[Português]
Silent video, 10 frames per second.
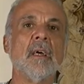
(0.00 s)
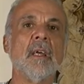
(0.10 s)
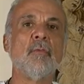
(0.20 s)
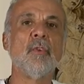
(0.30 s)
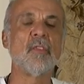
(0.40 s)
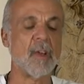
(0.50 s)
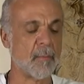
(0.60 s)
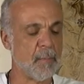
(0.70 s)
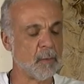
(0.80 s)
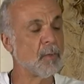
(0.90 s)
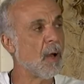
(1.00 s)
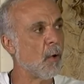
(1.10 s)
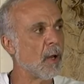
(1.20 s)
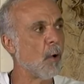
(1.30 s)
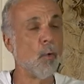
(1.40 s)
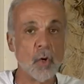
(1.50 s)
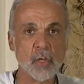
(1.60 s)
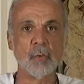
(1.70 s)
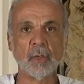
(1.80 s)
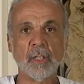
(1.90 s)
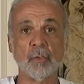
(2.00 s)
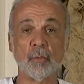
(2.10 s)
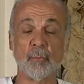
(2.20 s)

E fui sabendo na hora. Hoje, no Cristo,